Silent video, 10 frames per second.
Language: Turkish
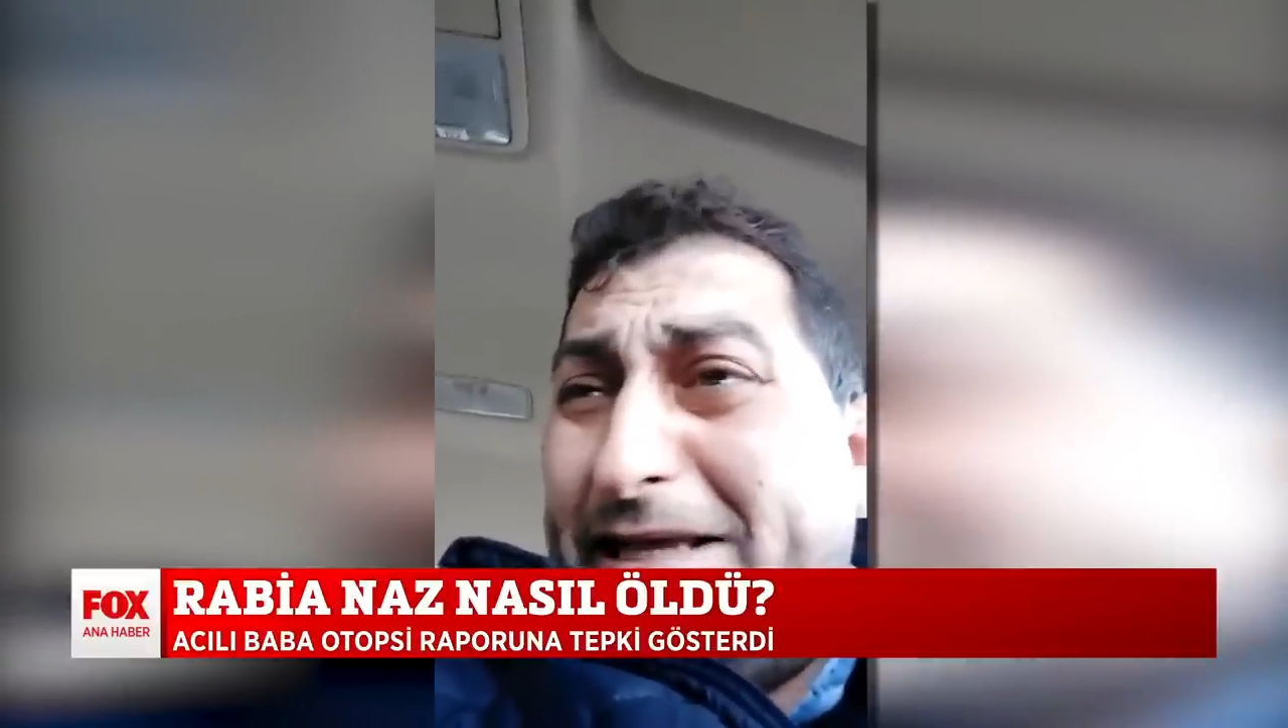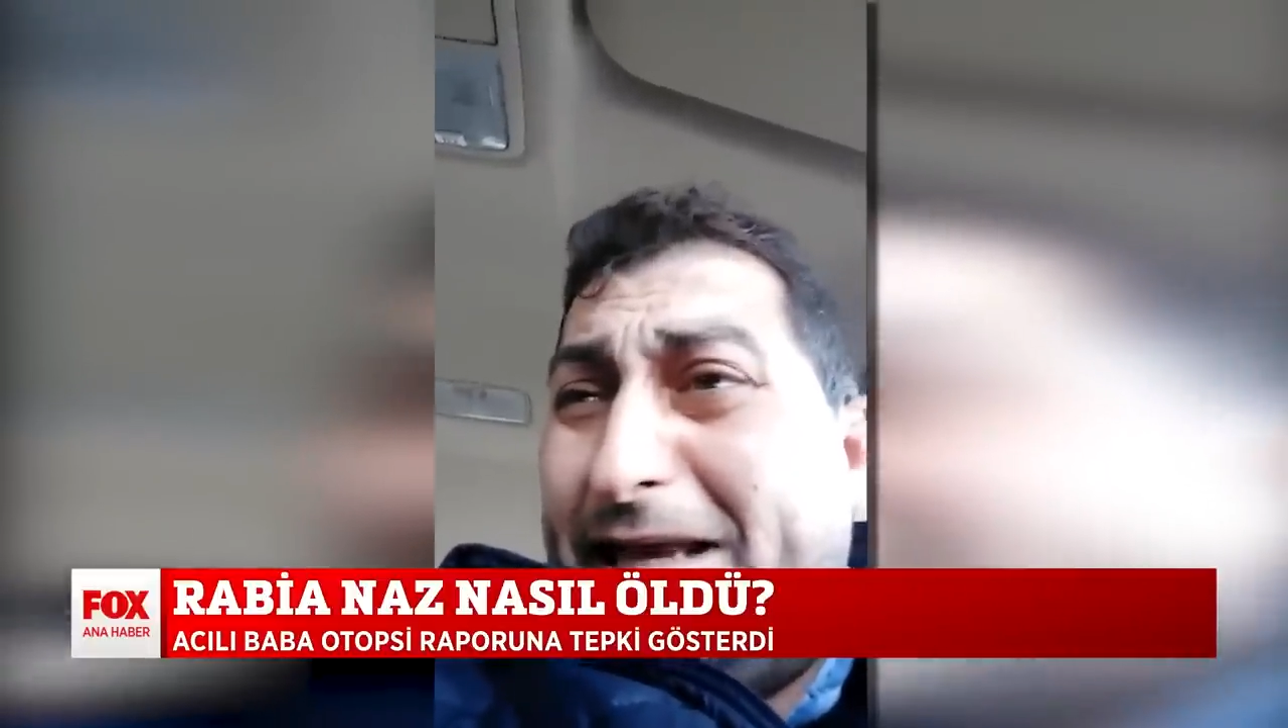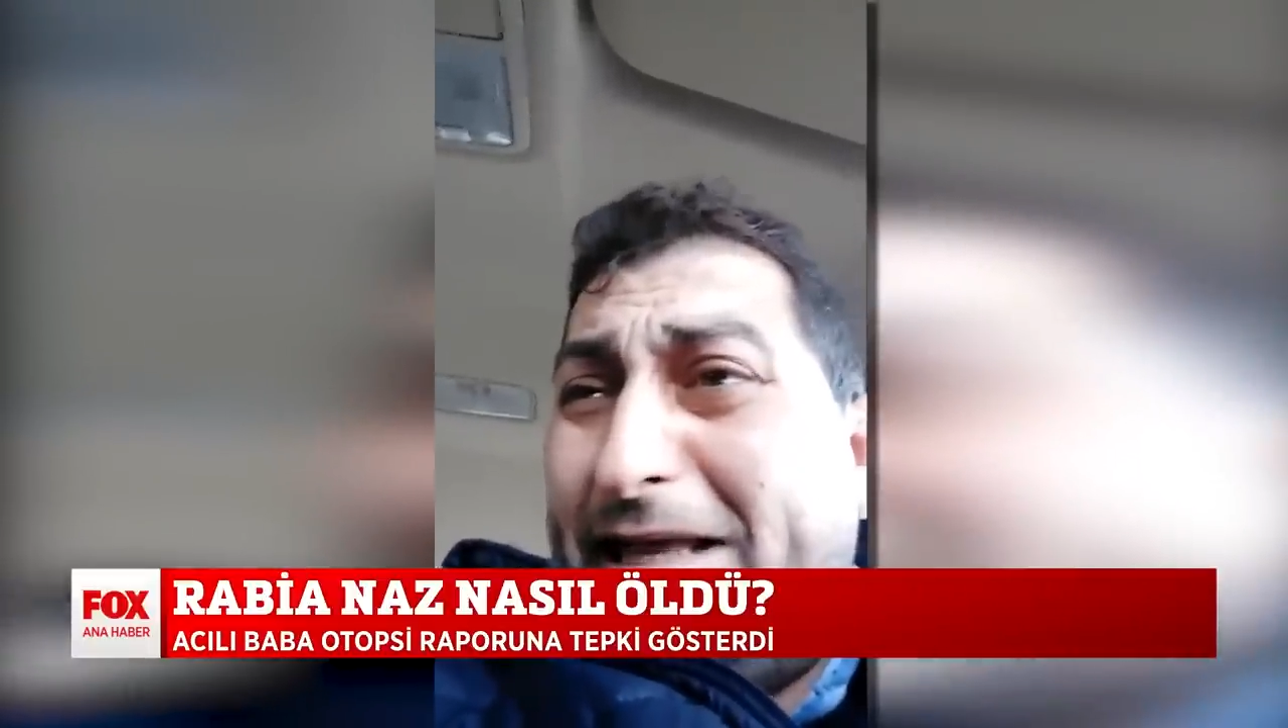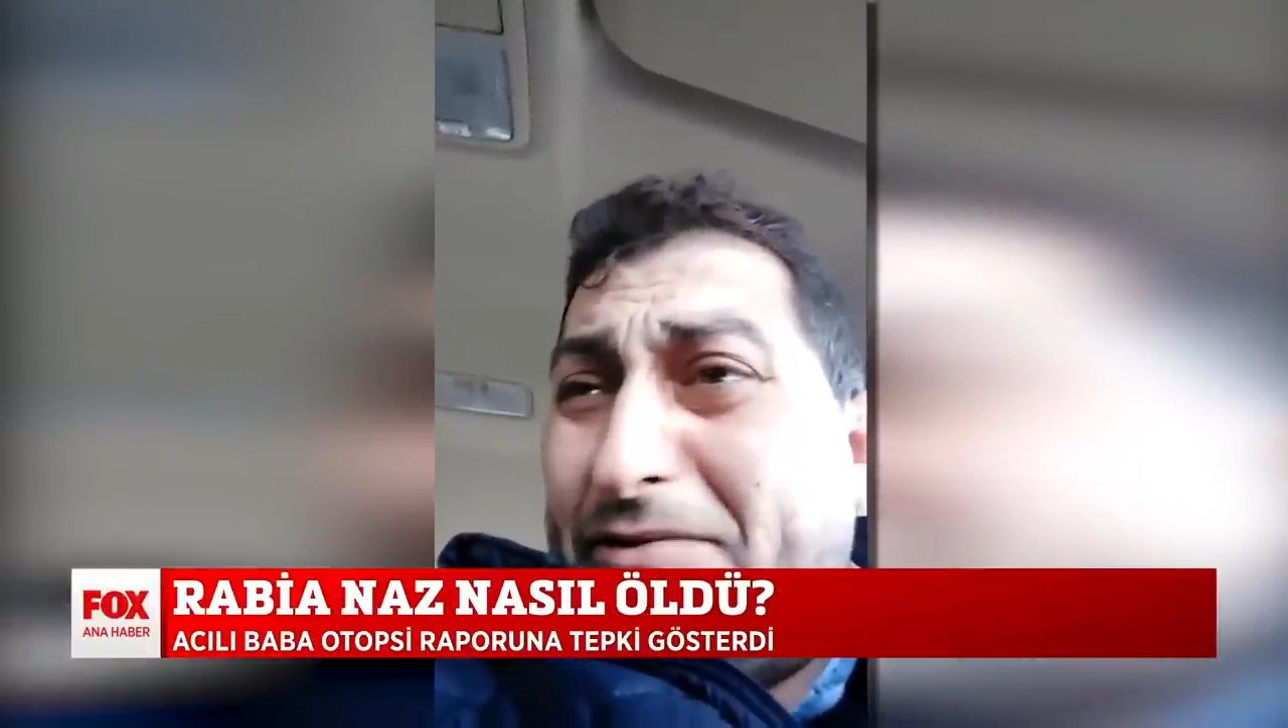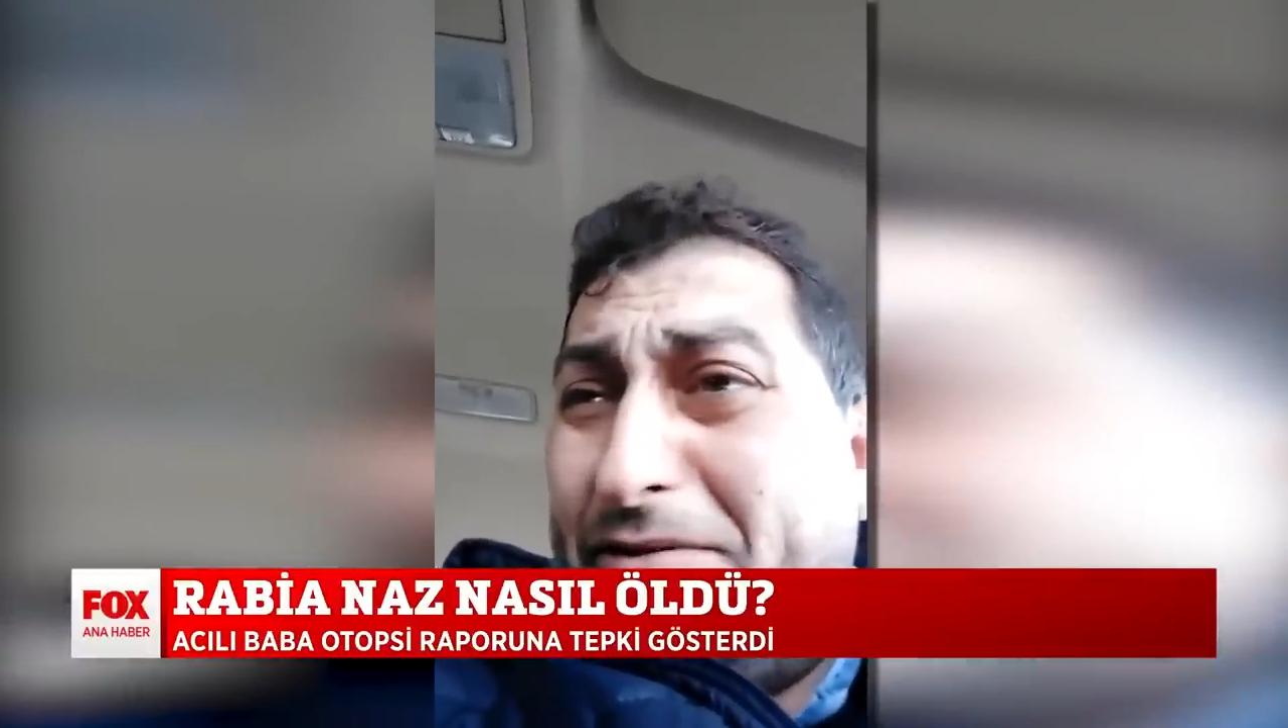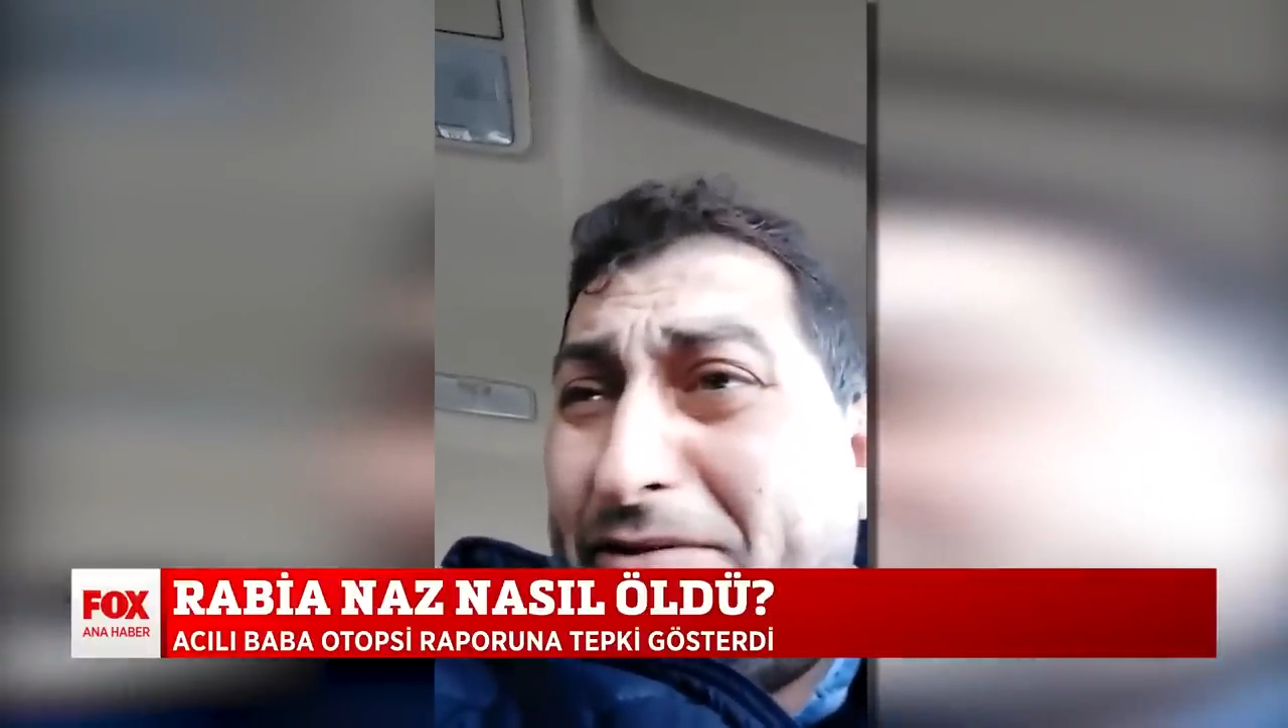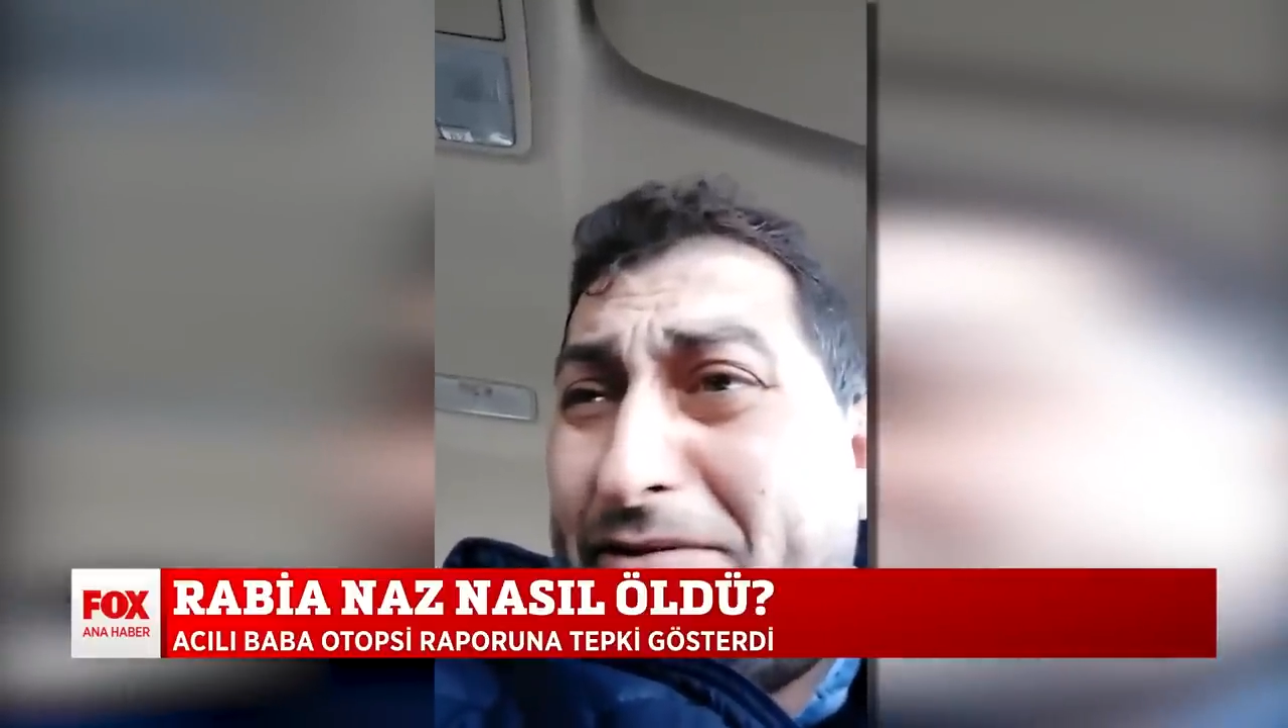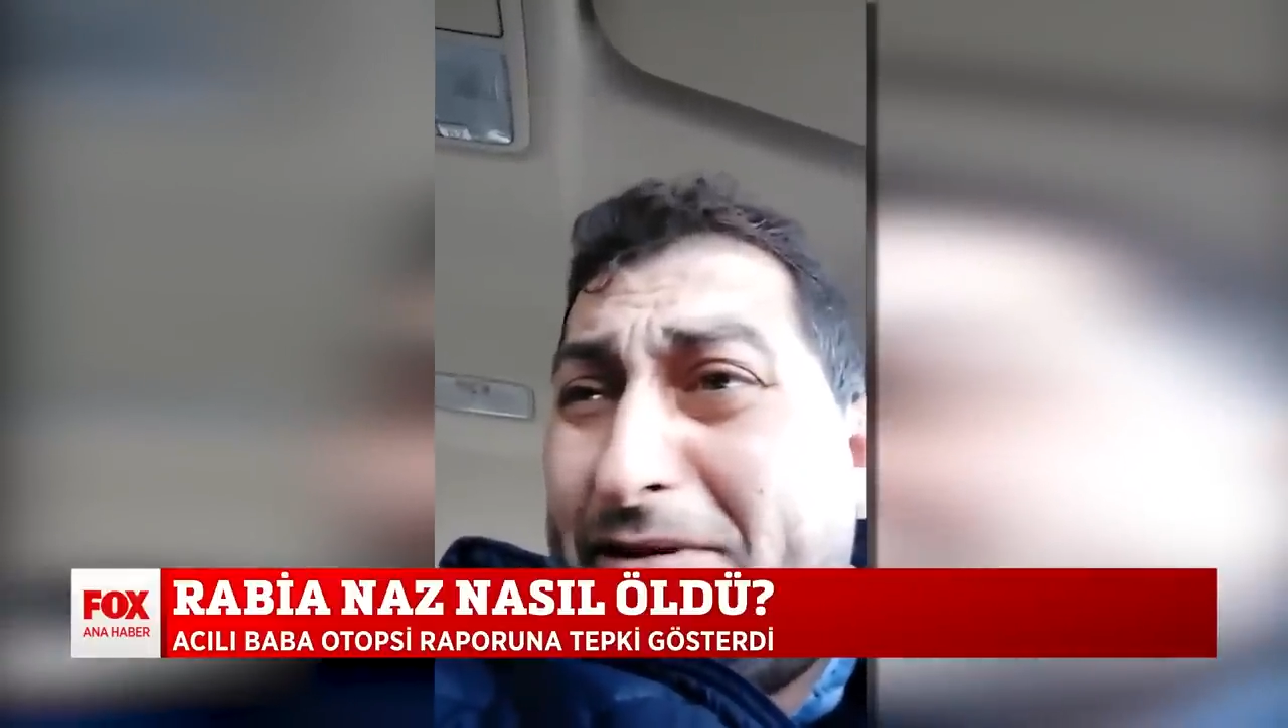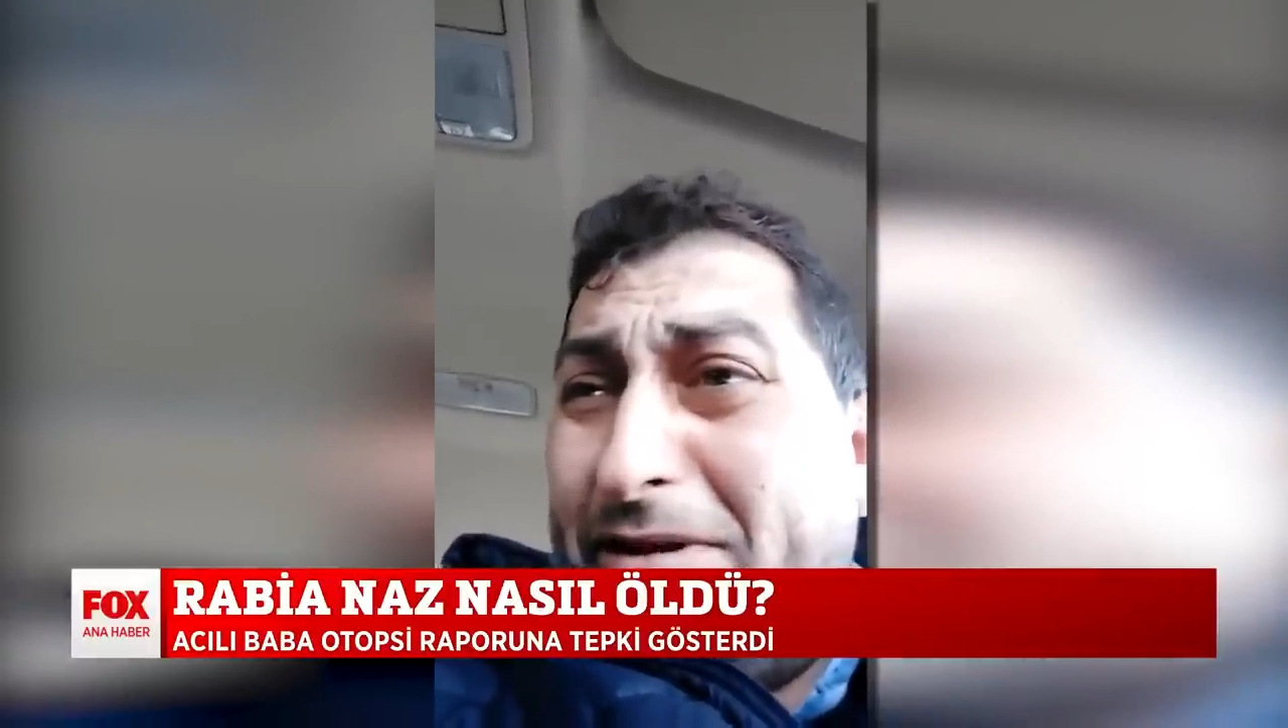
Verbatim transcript: incelettiriyor.